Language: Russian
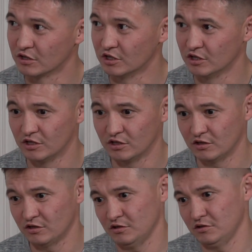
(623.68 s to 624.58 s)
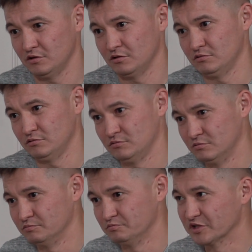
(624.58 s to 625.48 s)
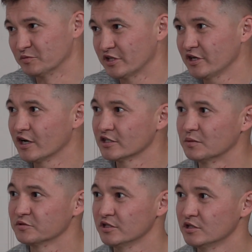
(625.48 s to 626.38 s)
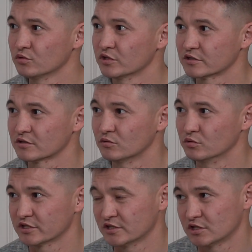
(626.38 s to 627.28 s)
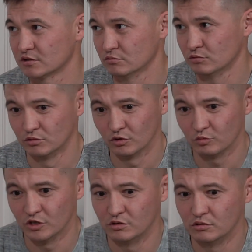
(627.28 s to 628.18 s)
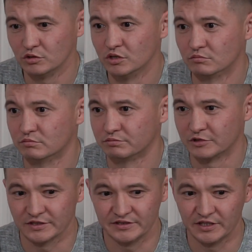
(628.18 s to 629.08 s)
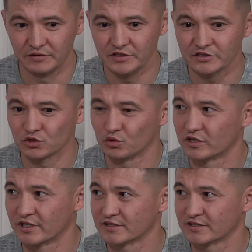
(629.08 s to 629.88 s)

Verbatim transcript: И посмотри, как это обстоит у нас. У нас даже, ну, грубо людям про сервис что-то